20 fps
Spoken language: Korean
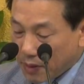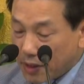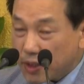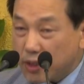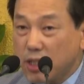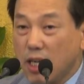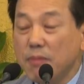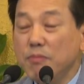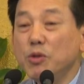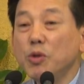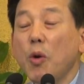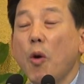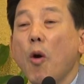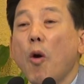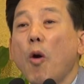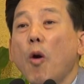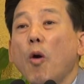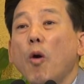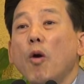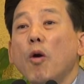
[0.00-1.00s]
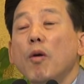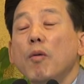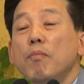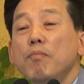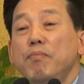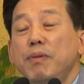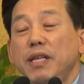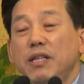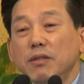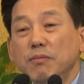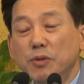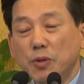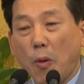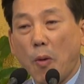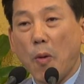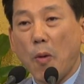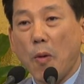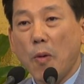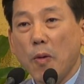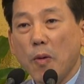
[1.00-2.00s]
참으로
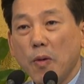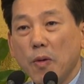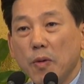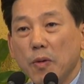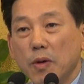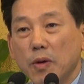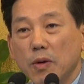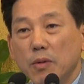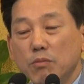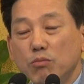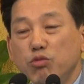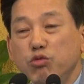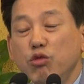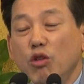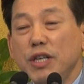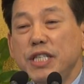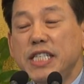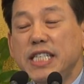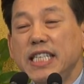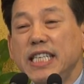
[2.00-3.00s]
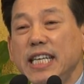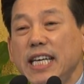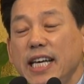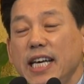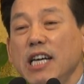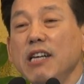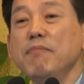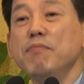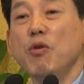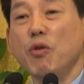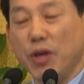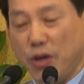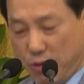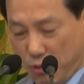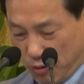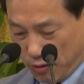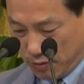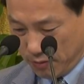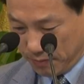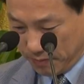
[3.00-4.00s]
믿음으로 무엇이
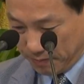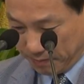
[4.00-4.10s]
행복이고